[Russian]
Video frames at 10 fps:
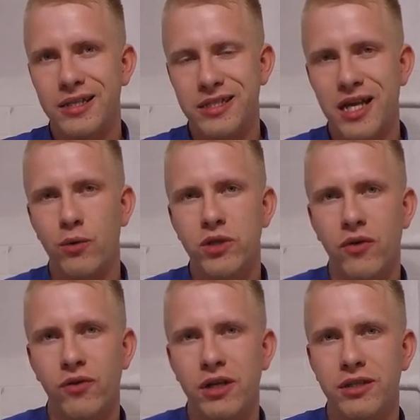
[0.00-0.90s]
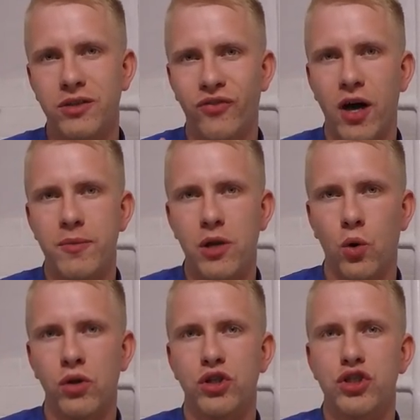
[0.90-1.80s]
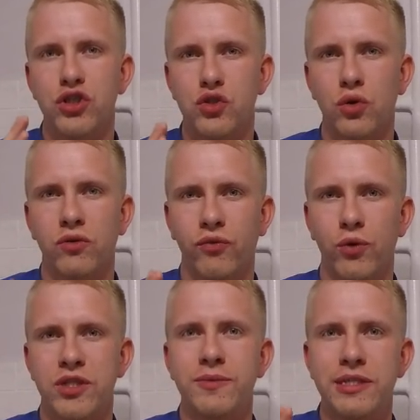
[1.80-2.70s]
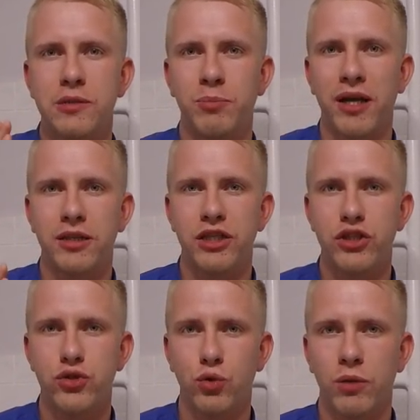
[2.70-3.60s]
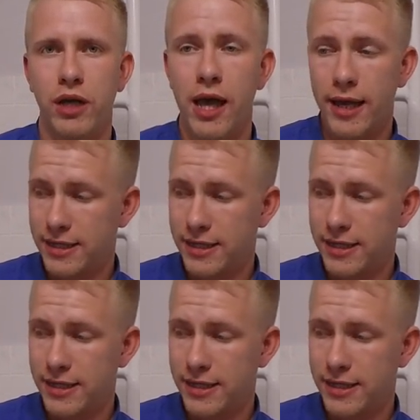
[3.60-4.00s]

Цена у тебя вылетит 2 миллиона 685 тысяч рублей.